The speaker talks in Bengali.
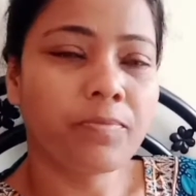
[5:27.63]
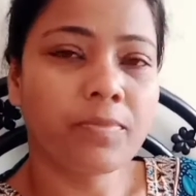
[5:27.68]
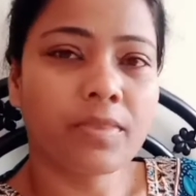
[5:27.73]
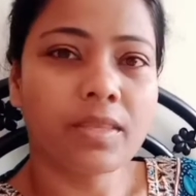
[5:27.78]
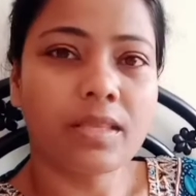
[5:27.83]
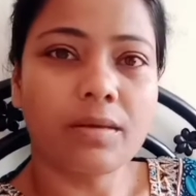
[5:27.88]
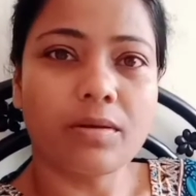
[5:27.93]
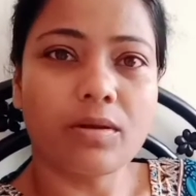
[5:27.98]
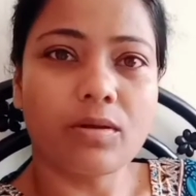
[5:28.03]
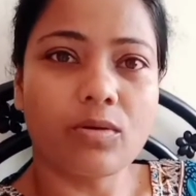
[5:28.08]

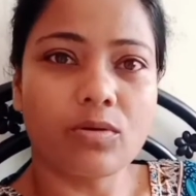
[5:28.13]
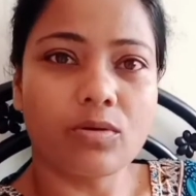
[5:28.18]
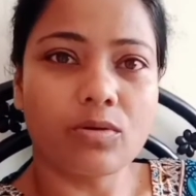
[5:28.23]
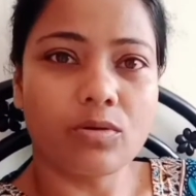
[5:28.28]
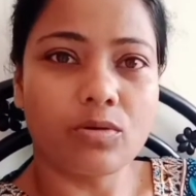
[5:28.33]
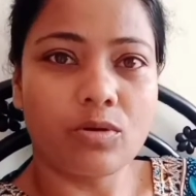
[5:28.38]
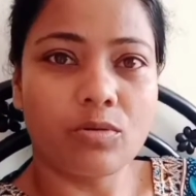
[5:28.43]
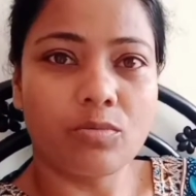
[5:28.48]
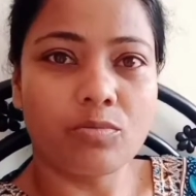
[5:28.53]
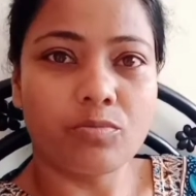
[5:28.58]
এবার
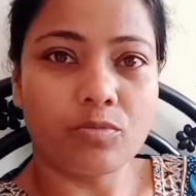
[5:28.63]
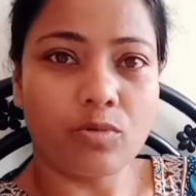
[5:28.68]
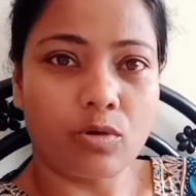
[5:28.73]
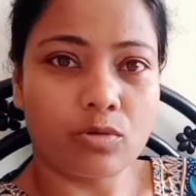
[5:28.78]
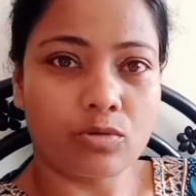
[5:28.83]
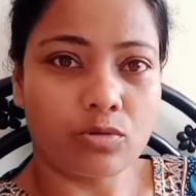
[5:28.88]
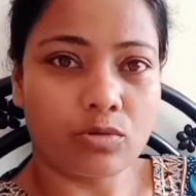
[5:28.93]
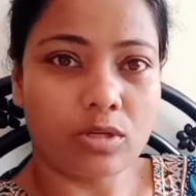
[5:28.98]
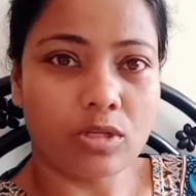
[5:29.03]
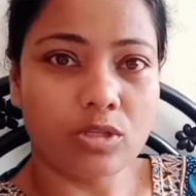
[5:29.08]
এরম
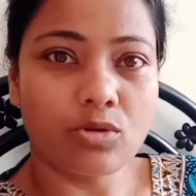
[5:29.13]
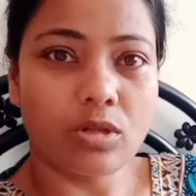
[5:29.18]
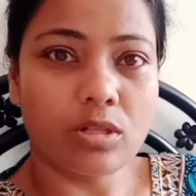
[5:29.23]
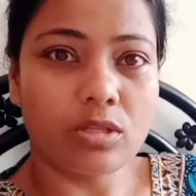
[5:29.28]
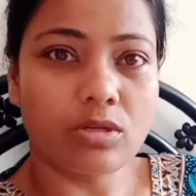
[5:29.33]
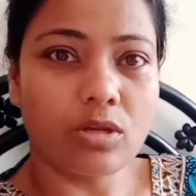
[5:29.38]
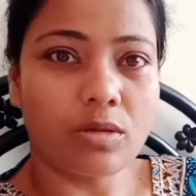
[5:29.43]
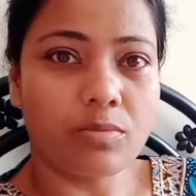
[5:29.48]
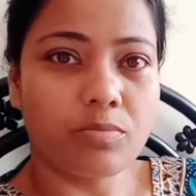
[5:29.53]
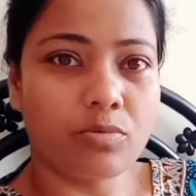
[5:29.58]
অতটা জল
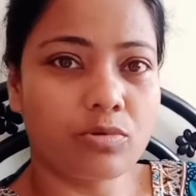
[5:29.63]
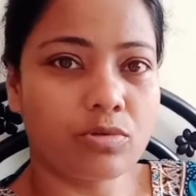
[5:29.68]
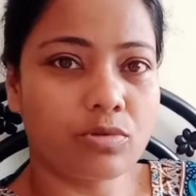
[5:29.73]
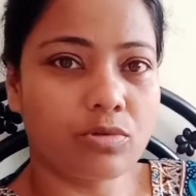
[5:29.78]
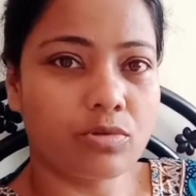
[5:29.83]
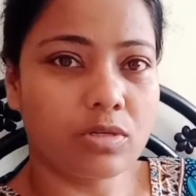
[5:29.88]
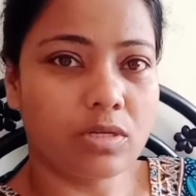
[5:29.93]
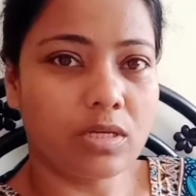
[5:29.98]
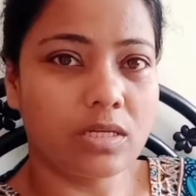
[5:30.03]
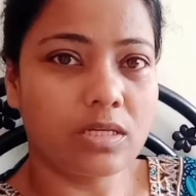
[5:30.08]
জলে পোস্ত
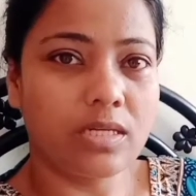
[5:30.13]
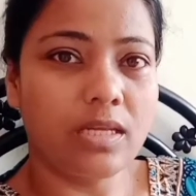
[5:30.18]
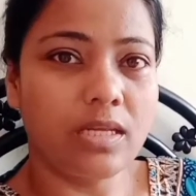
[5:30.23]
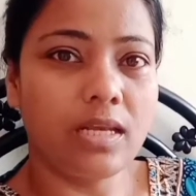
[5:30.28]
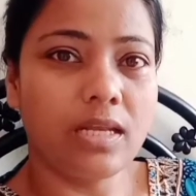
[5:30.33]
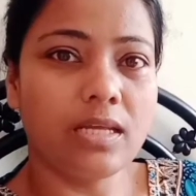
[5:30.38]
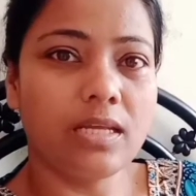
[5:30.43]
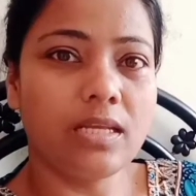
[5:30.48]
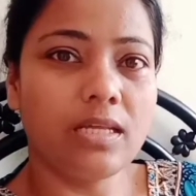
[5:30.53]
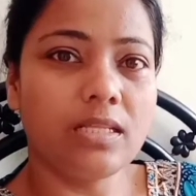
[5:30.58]
সে
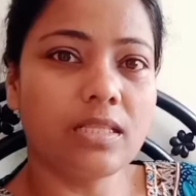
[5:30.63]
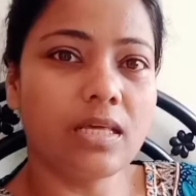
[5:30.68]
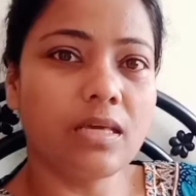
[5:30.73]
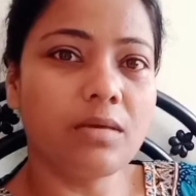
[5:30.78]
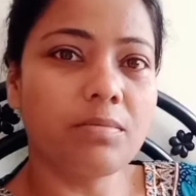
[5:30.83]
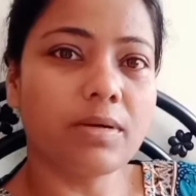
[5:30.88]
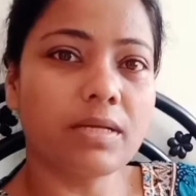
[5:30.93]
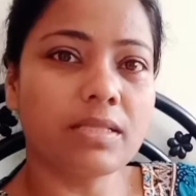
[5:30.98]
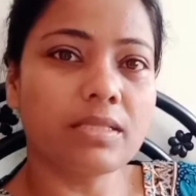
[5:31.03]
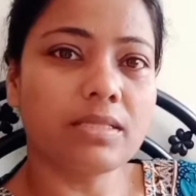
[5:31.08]
শিলে নিতেই
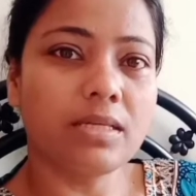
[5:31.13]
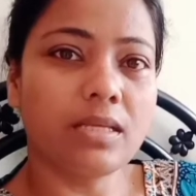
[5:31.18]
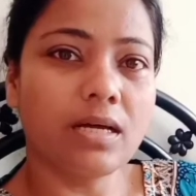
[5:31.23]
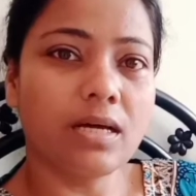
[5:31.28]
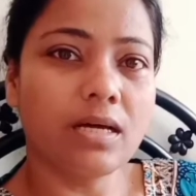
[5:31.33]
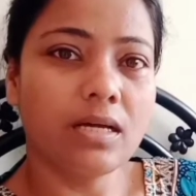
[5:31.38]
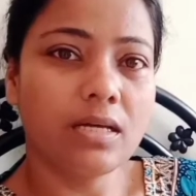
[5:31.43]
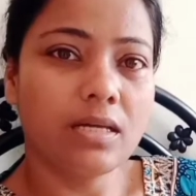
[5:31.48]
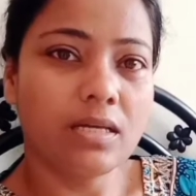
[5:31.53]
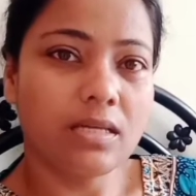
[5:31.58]
পাচ্ছি না
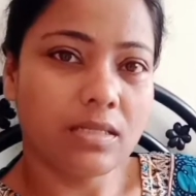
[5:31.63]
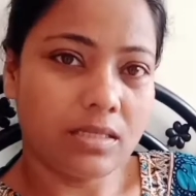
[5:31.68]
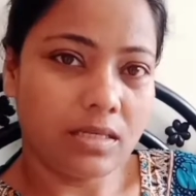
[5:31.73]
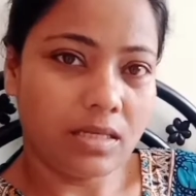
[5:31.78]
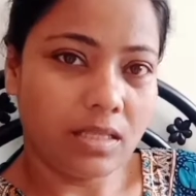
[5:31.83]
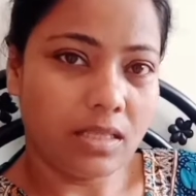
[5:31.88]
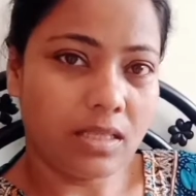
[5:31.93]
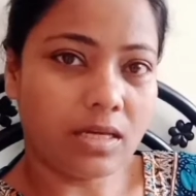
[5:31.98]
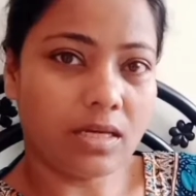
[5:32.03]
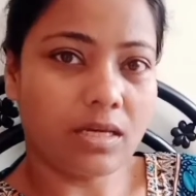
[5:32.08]

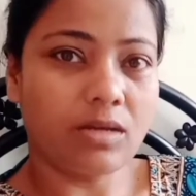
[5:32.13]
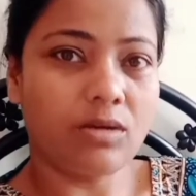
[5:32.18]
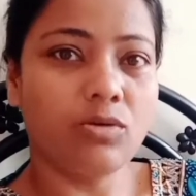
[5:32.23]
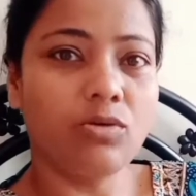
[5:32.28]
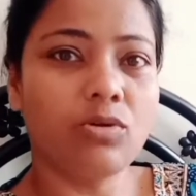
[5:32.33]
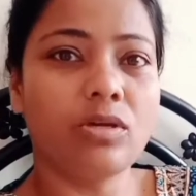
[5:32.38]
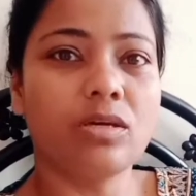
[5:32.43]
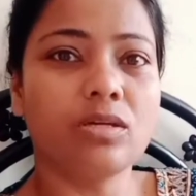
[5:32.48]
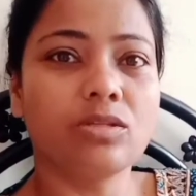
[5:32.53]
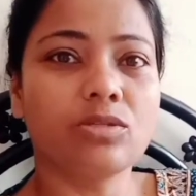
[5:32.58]
শিল থেকে
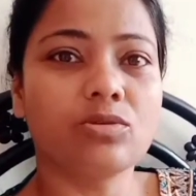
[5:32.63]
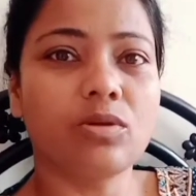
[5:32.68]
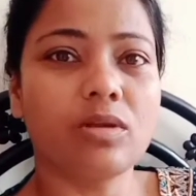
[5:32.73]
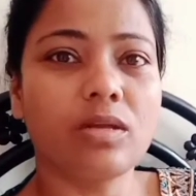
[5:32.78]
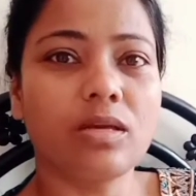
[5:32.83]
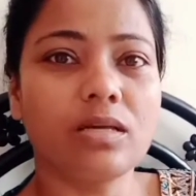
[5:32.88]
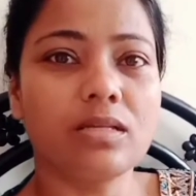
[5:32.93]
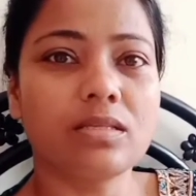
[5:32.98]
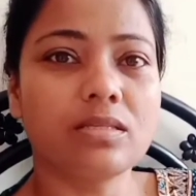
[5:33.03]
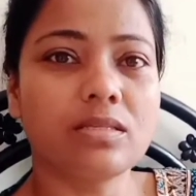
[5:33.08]
গড়িয়ে চলে
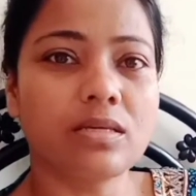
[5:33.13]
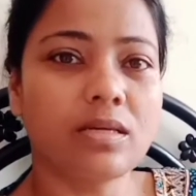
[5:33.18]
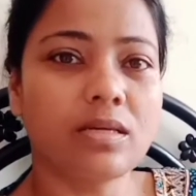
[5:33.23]
যাচ্ছে